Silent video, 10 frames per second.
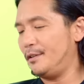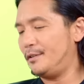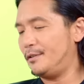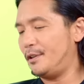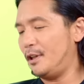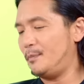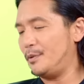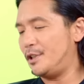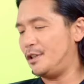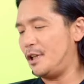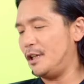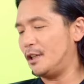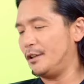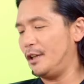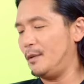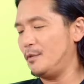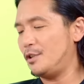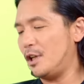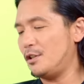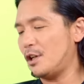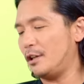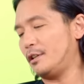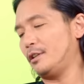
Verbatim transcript: ステープ自体がゲームチェンジャーだっ